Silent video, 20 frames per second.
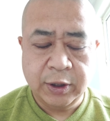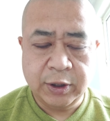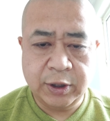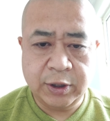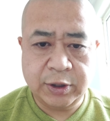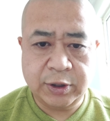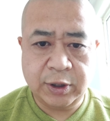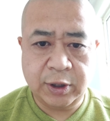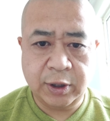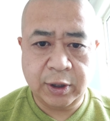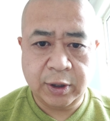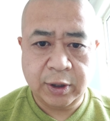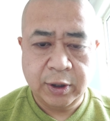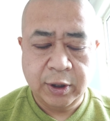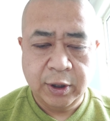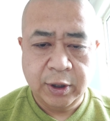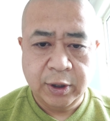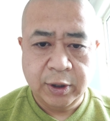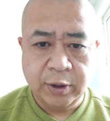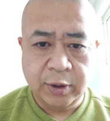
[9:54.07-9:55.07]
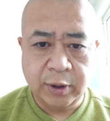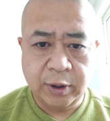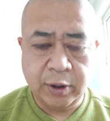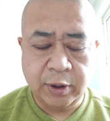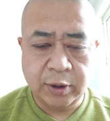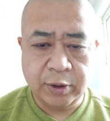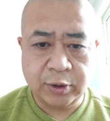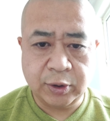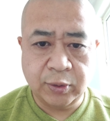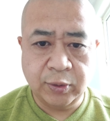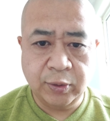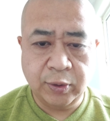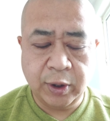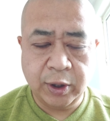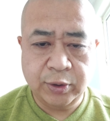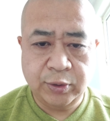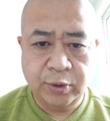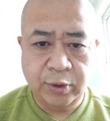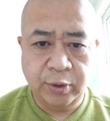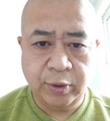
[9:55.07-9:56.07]
以及呃通
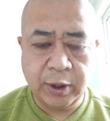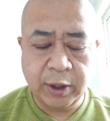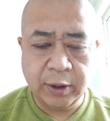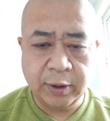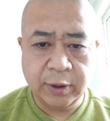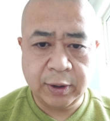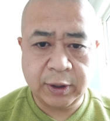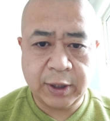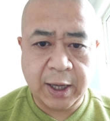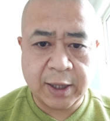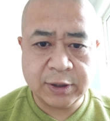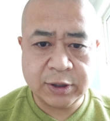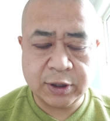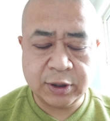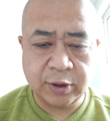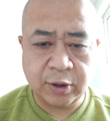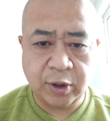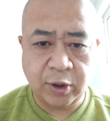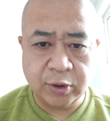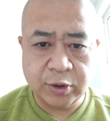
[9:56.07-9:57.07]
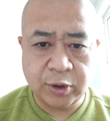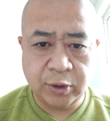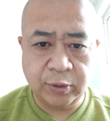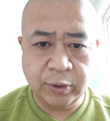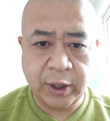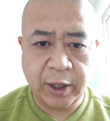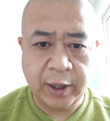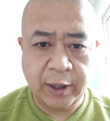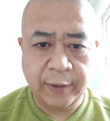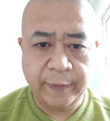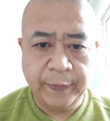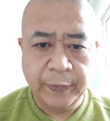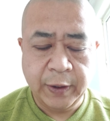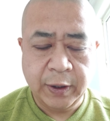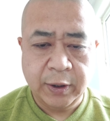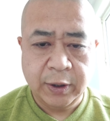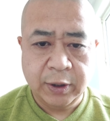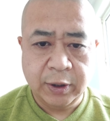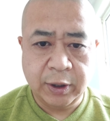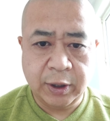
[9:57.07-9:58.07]
过舆论大肆搞臭他，
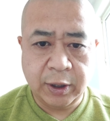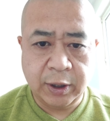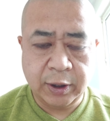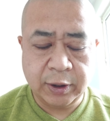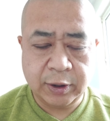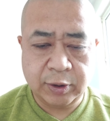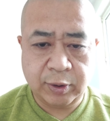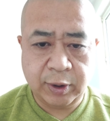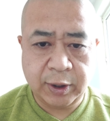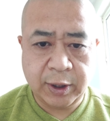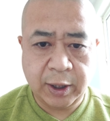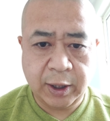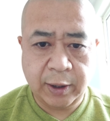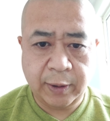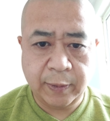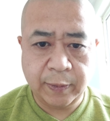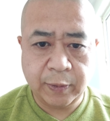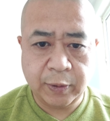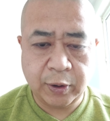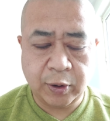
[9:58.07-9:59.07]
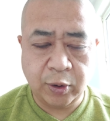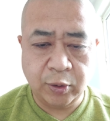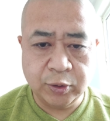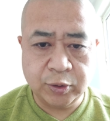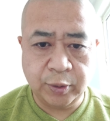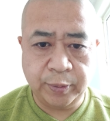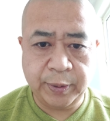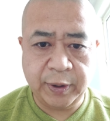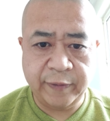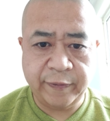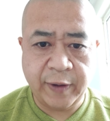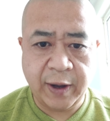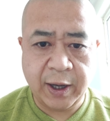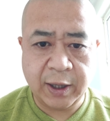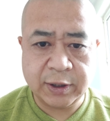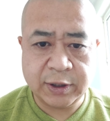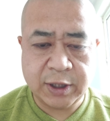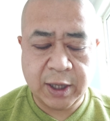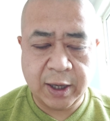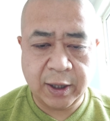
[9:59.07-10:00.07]
呃对他口诛笔
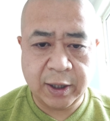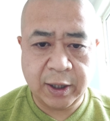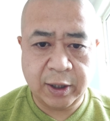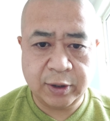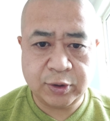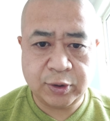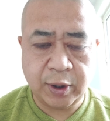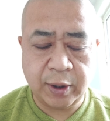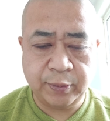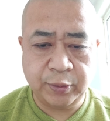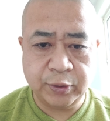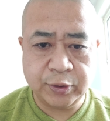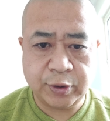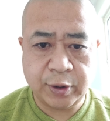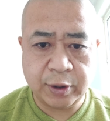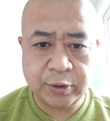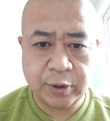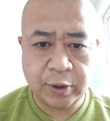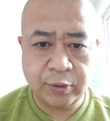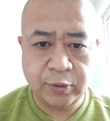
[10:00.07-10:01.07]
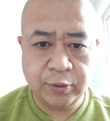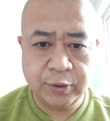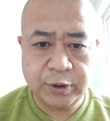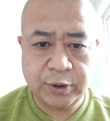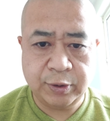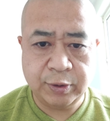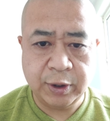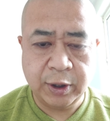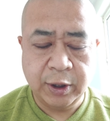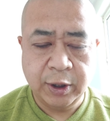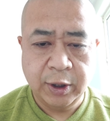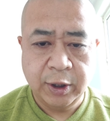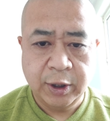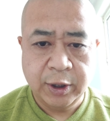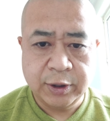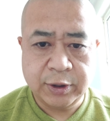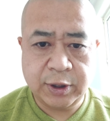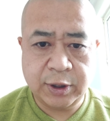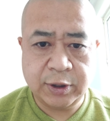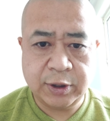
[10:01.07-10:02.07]
伐，展开全部宣传工具
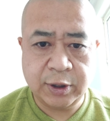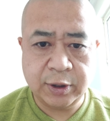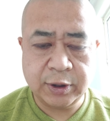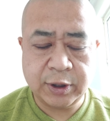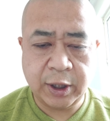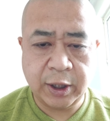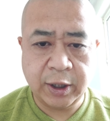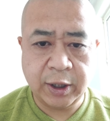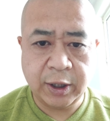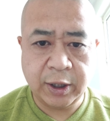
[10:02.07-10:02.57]
进行这